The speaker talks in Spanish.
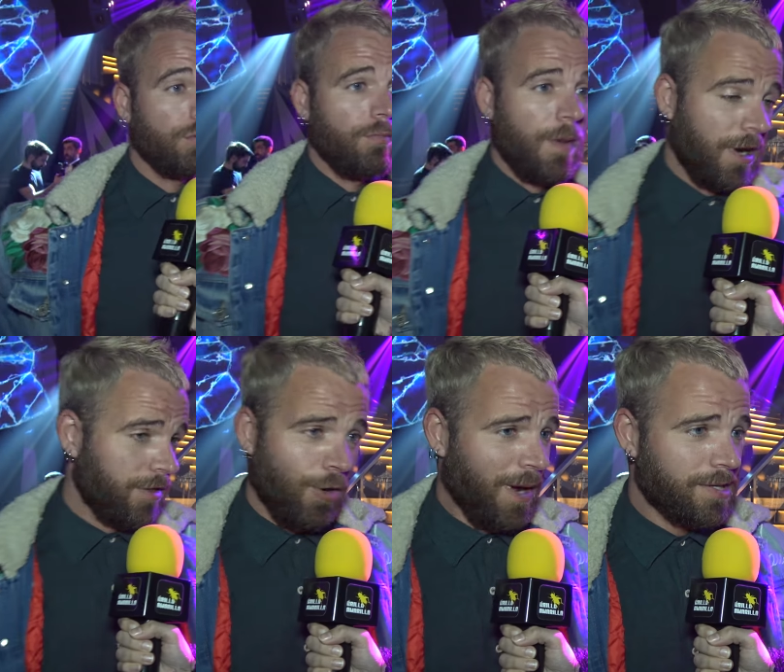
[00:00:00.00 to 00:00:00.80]
Me
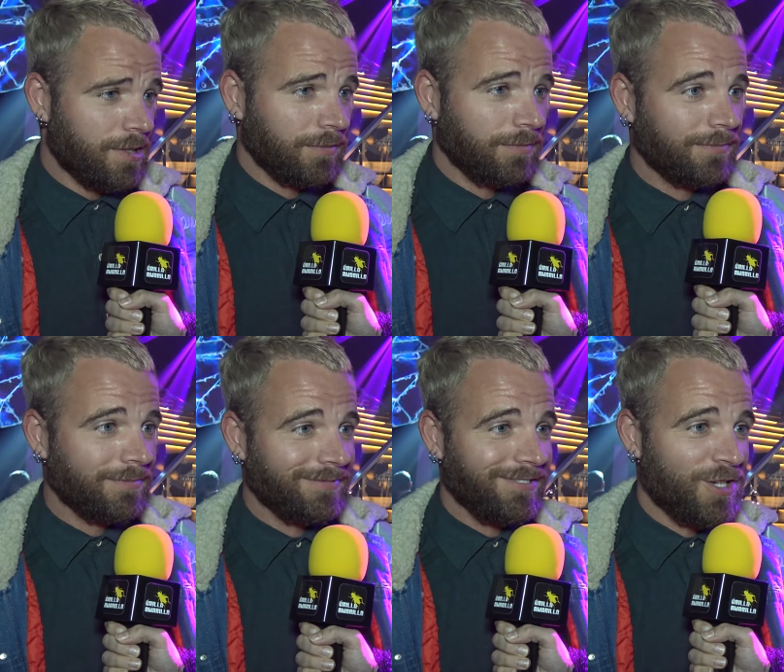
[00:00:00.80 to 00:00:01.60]
parece lo más.
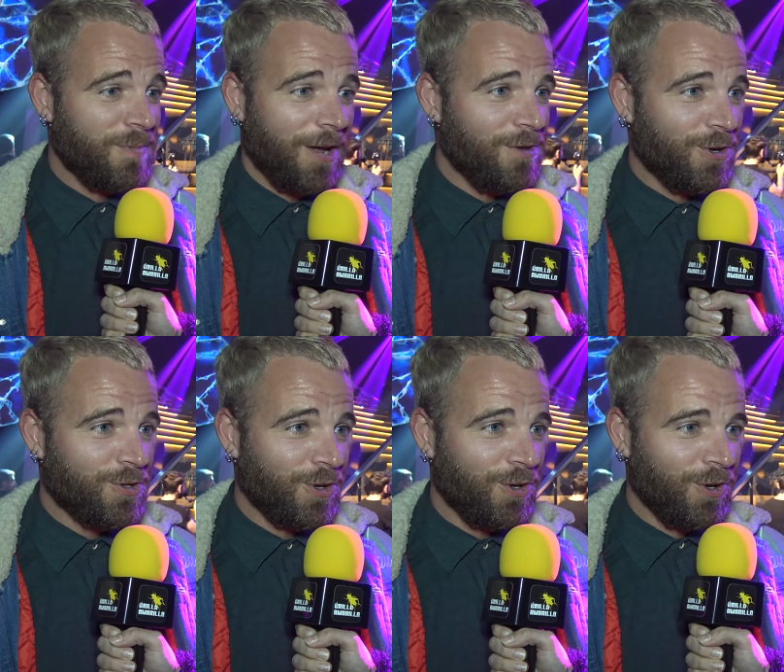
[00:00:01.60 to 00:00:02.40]
Es
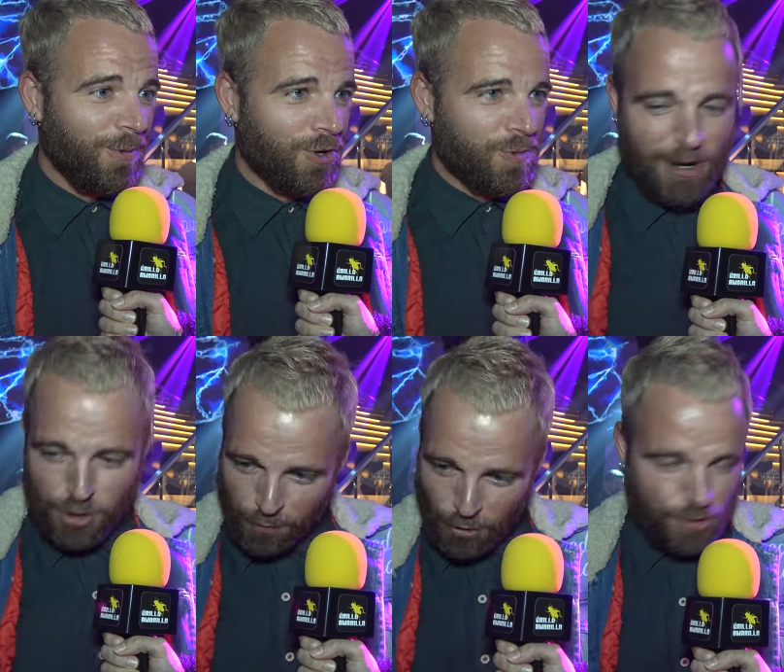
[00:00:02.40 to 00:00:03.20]
maravilloso, ¿no? Como los
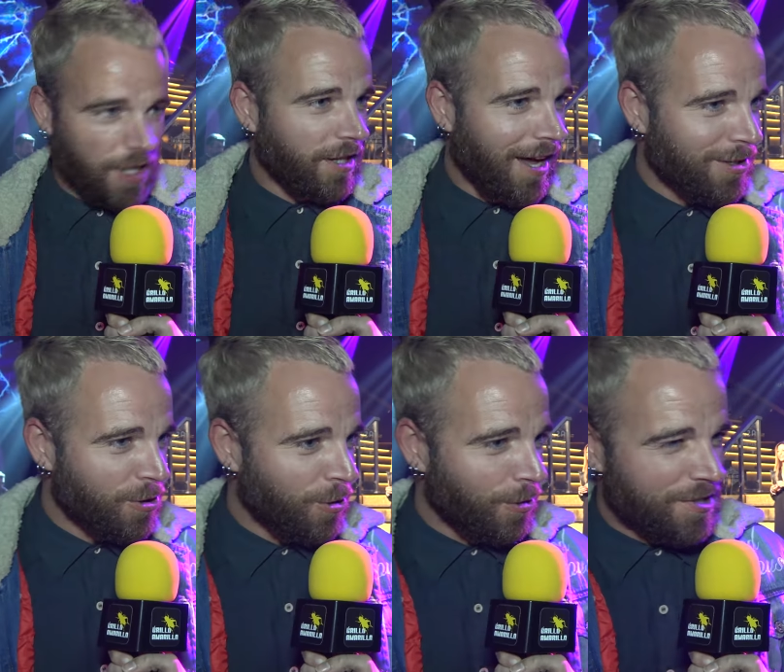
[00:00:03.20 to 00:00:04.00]
bajos fondos del
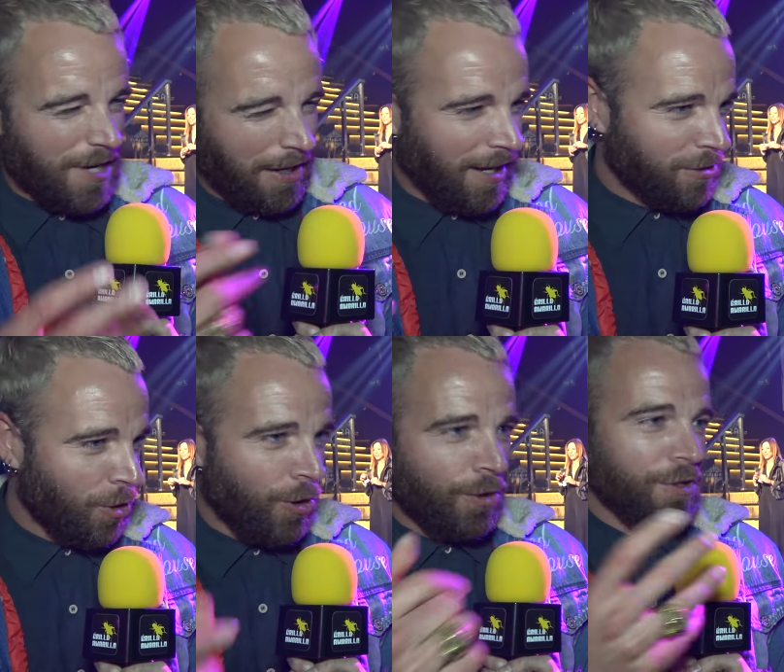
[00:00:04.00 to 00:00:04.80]
teatro, donde se crea
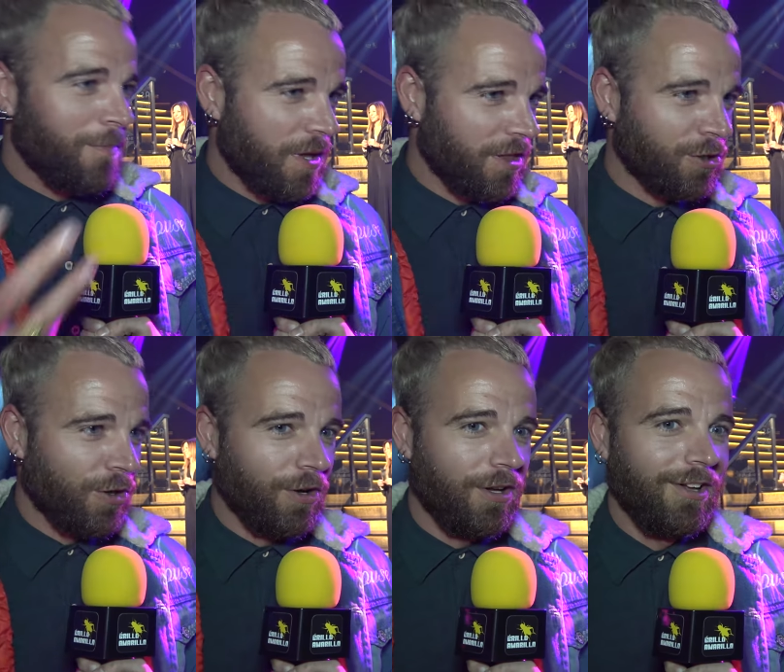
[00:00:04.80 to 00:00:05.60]
todo, donde empieza
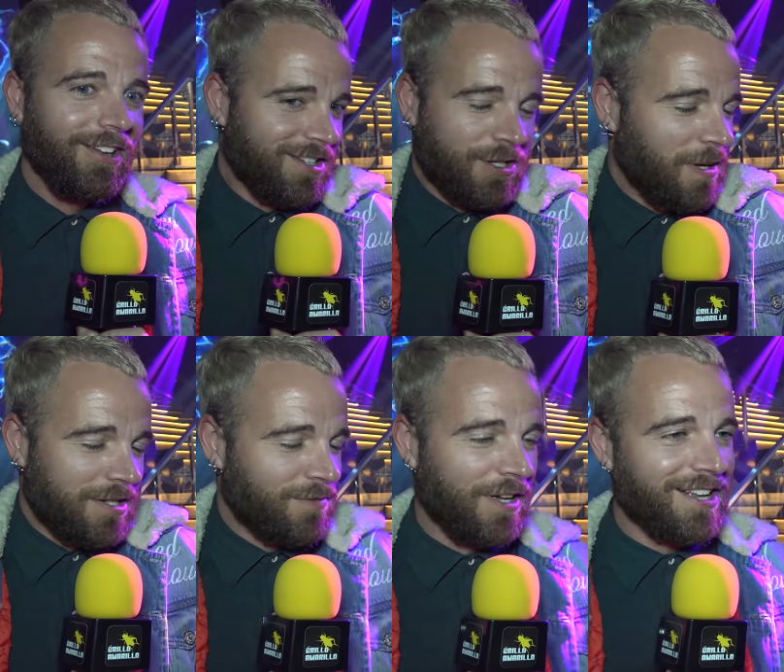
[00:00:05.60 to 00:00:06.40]
todo. Es,
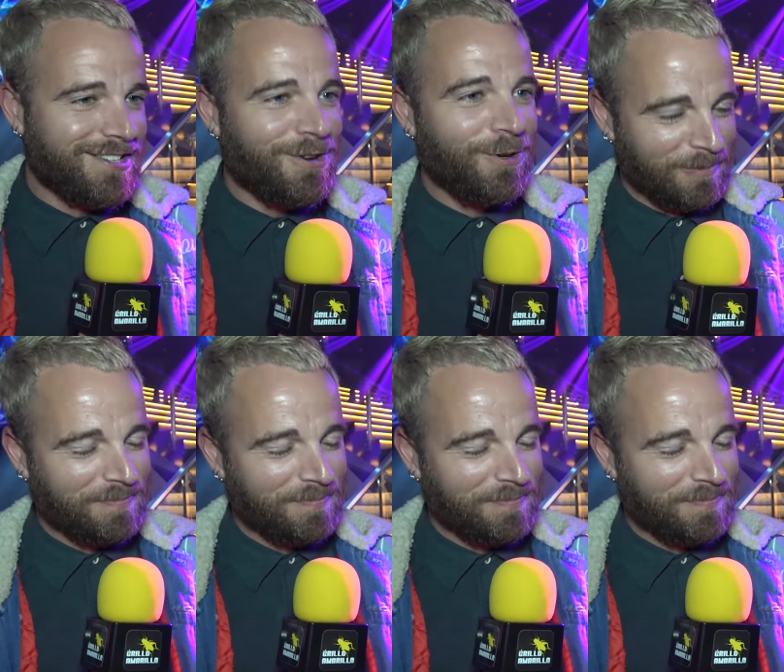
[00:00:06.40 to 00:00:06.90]
es fantástico.